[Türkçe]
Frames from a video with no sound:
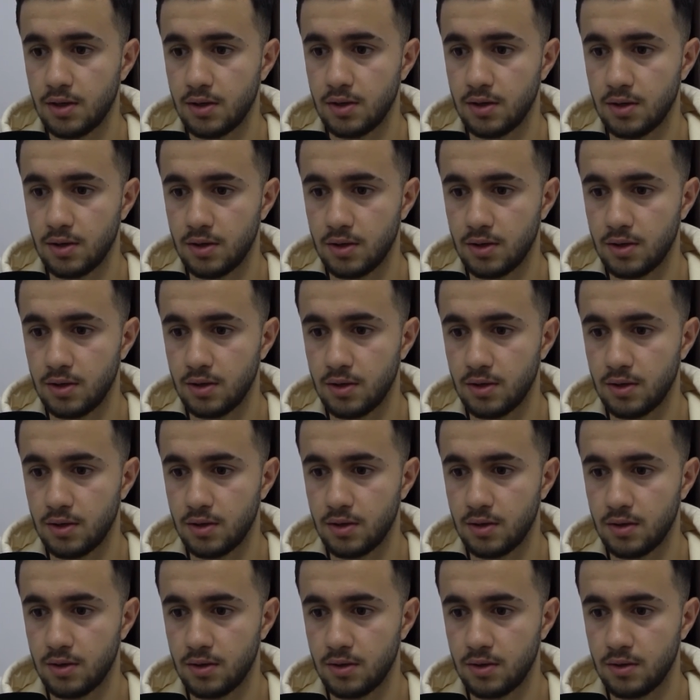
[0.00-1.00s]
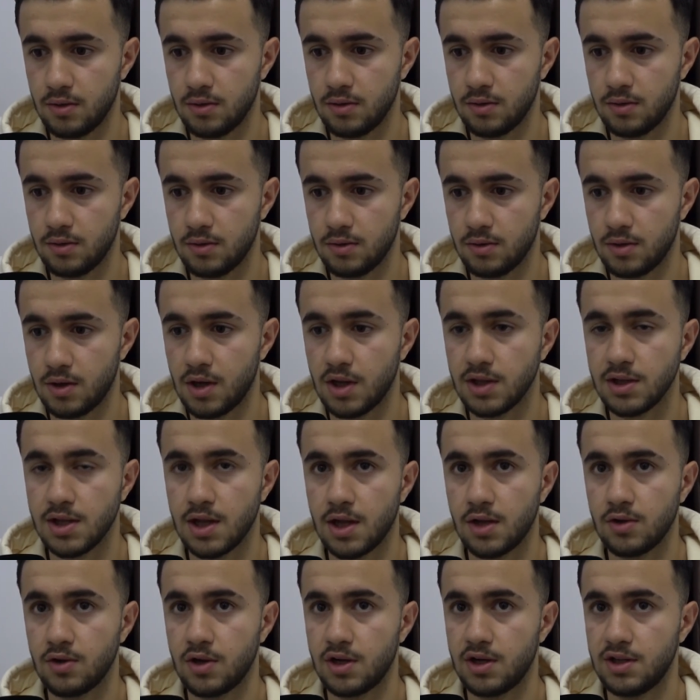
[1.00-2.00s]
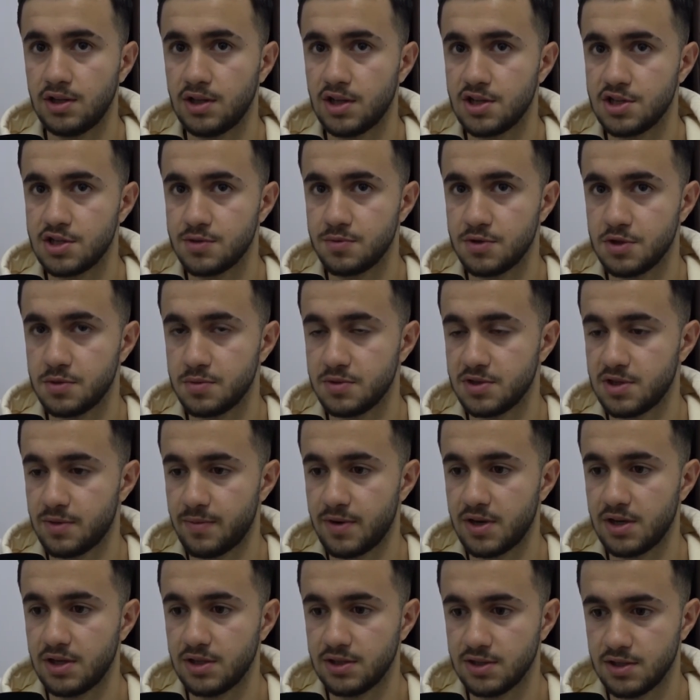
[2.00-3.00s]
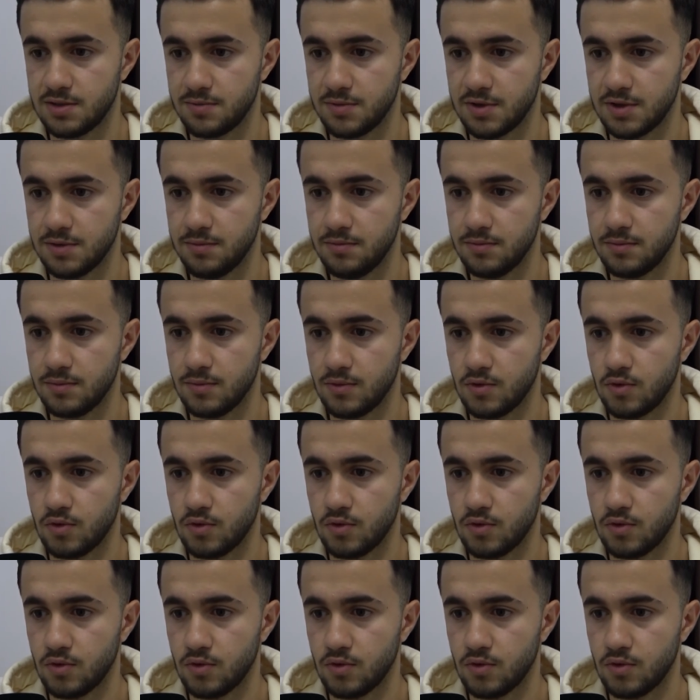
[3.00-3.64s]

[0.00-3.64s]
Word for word: e, Allah'a olan inancımı hiçbir zaman yitirmedim.